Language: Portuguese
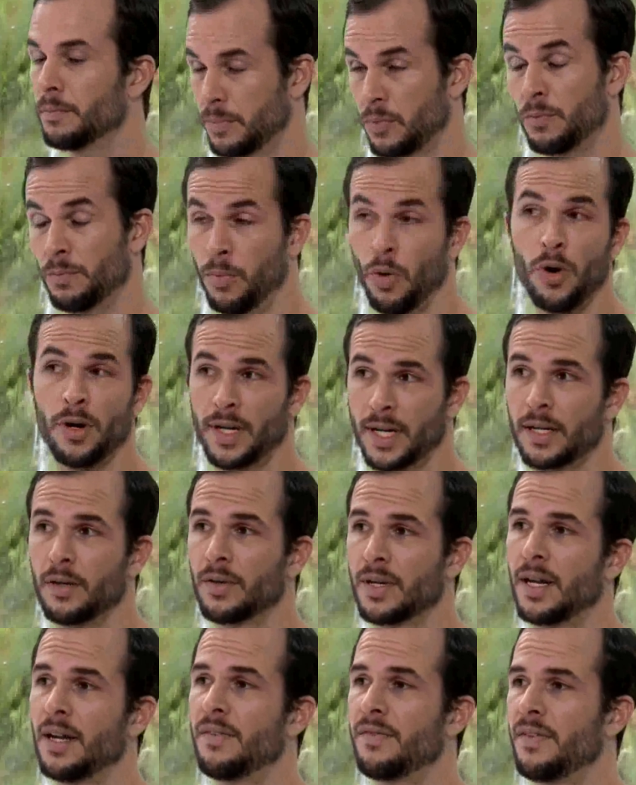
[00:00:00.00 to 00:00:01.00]
boa naquilo
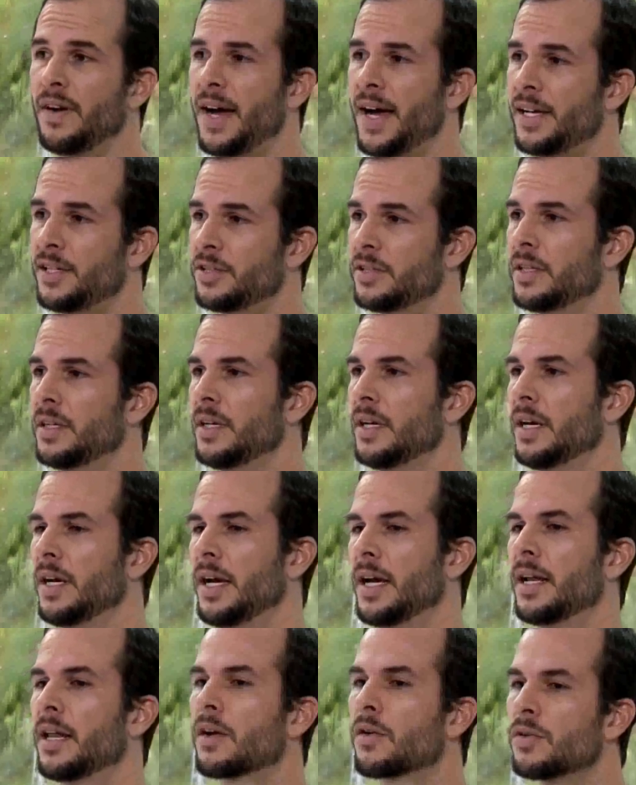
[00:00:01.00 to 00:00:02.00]
que ela faz,
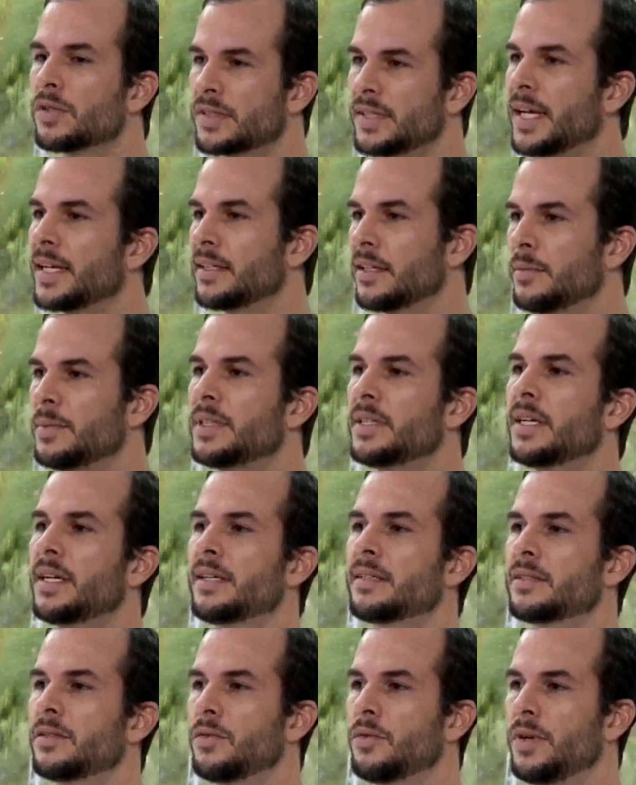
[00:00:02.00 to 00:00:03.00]
ela consegue ter uma
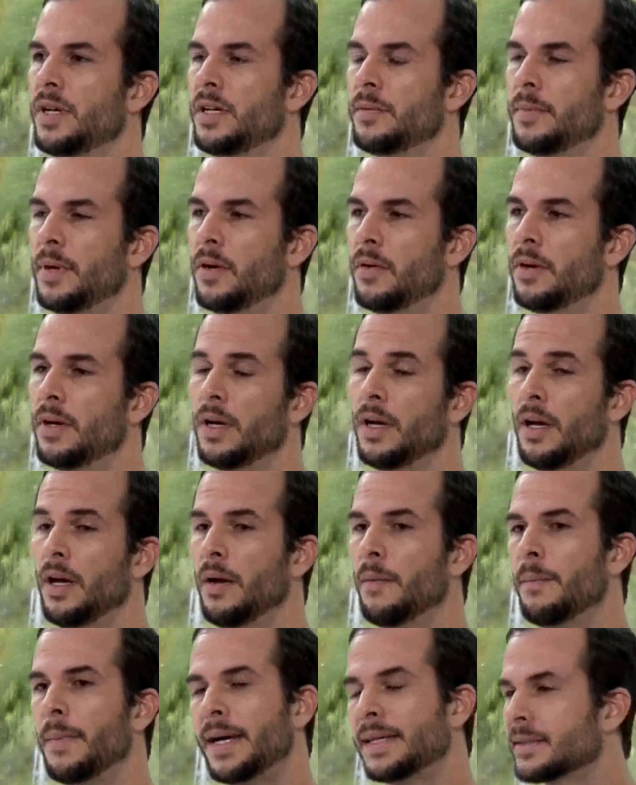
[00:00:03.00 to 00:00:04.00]
interação com o animal.
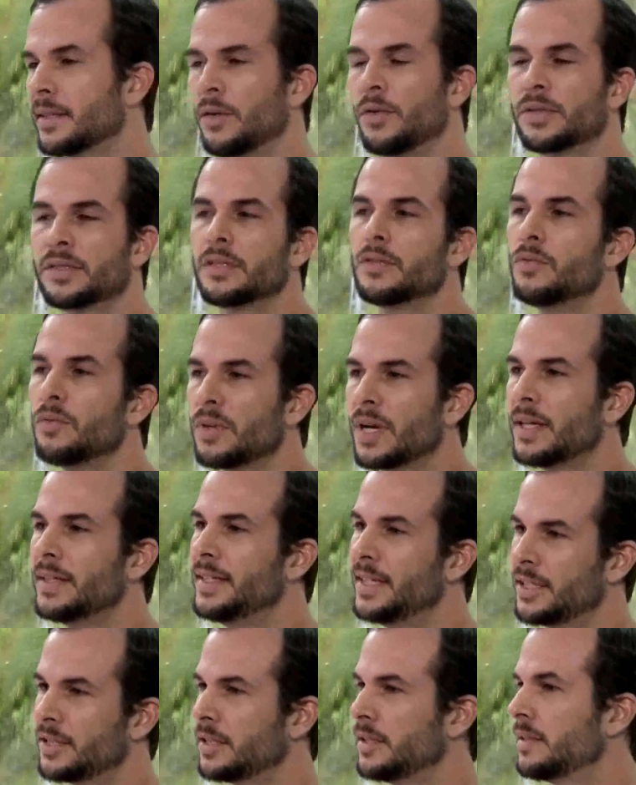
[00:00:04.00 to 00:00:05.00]
Mas a onça nunca
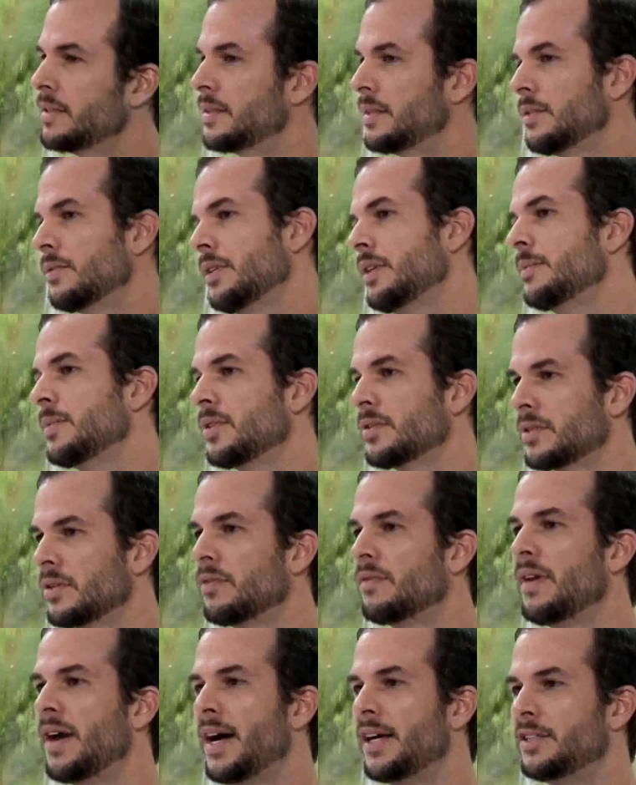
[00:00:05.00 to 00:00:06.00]
deixa de ser um animal
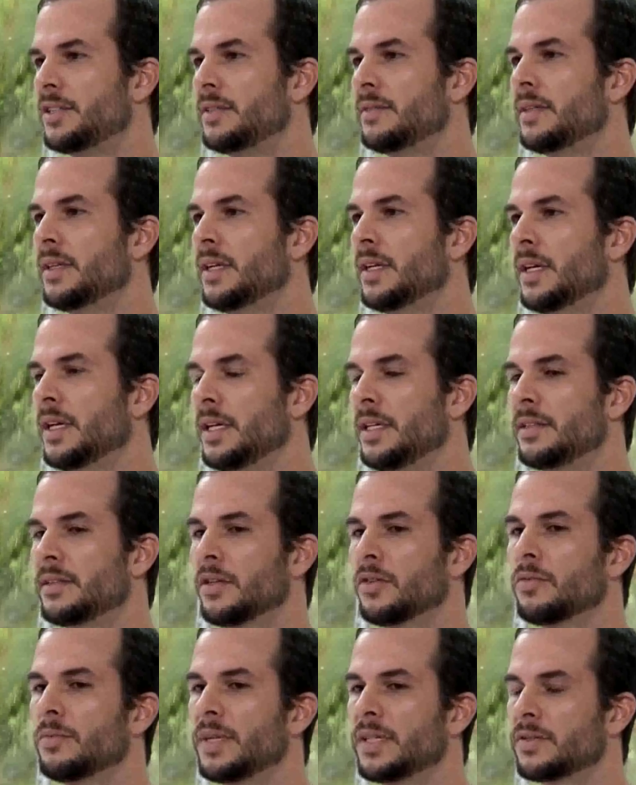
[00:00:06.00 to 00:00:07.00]
selvagem.
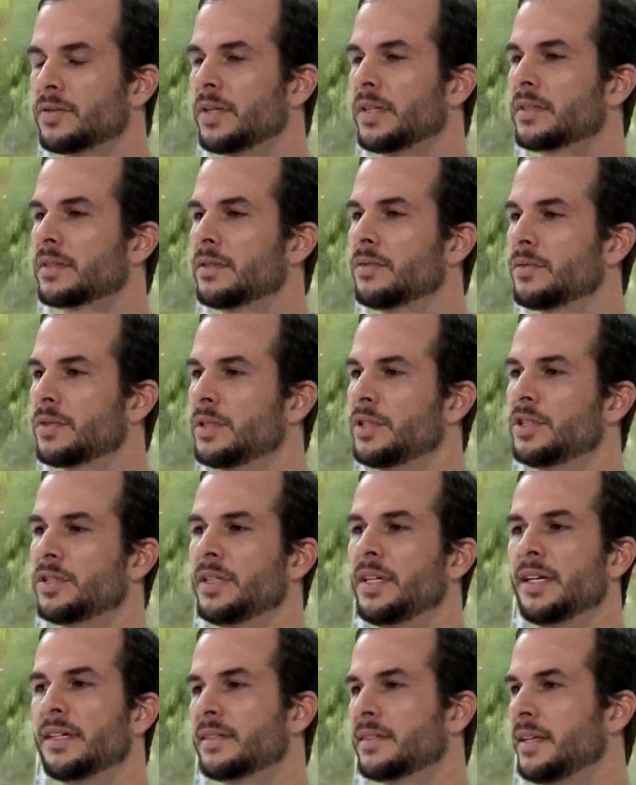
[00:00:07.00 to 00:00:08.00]
Então, numa situação que
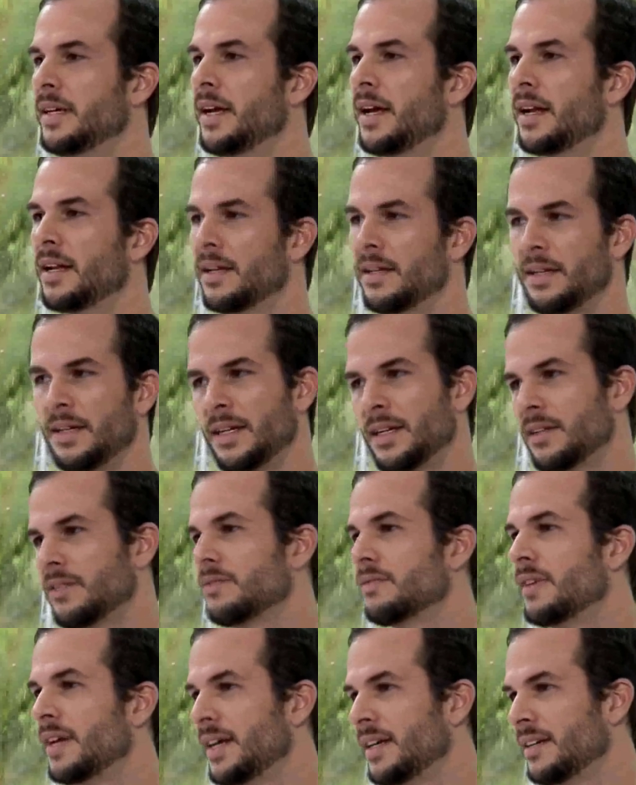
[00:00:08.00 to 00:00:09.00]
estressa ela, ela
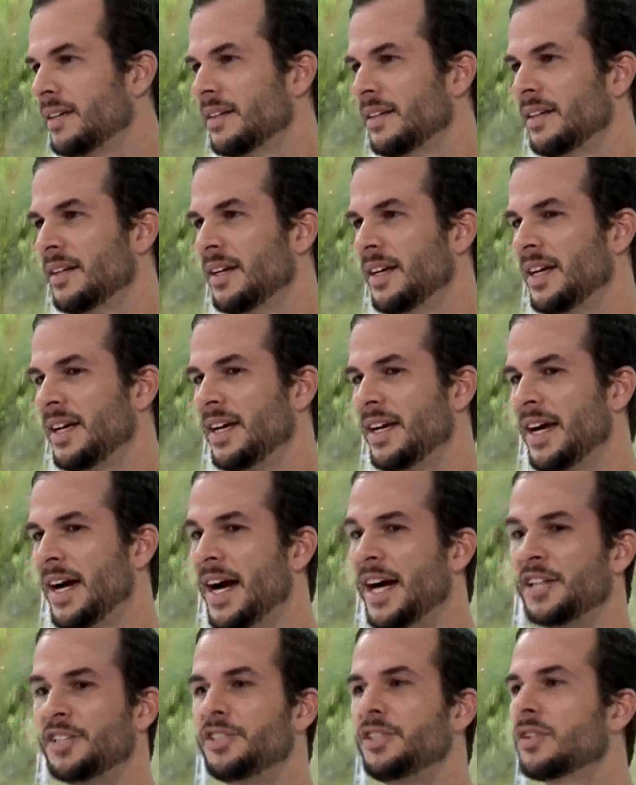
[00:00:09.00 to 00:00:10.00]
não vai é,
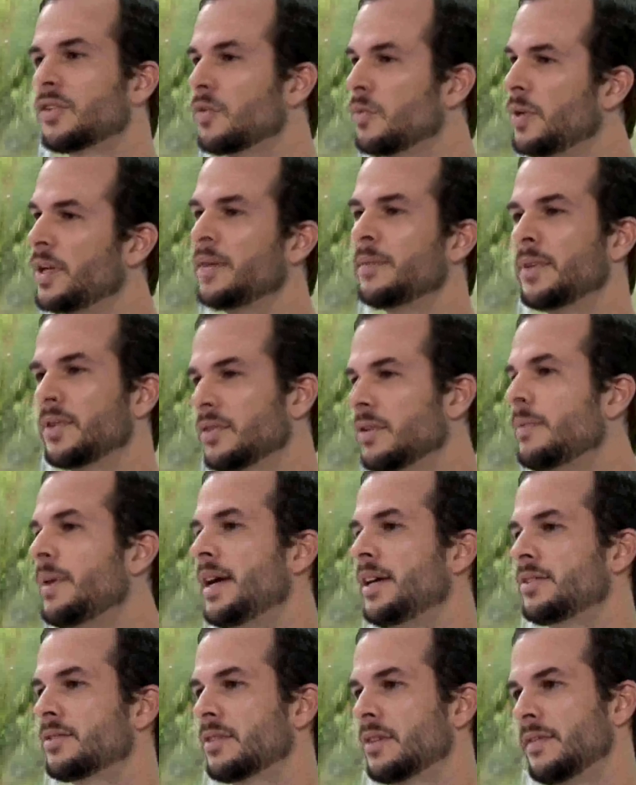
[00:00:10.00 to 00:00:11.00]
agir como um animal
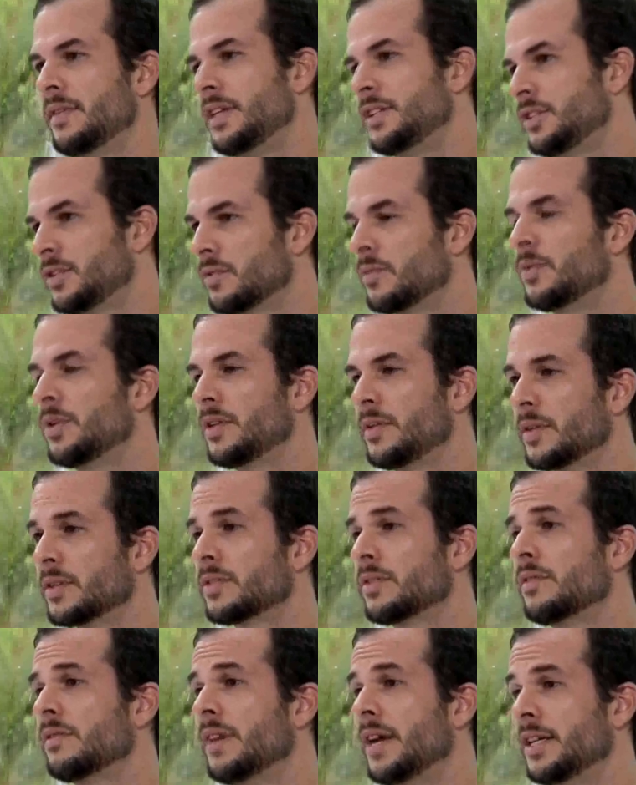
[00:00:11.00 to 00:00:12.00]
doméstico, ela vai agir como um animal
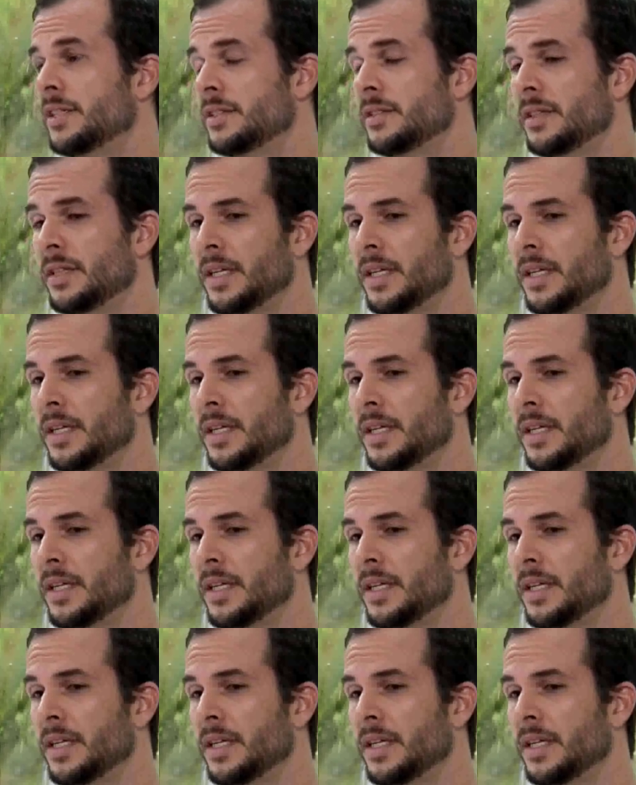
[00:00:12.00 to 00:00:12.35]
selvagem.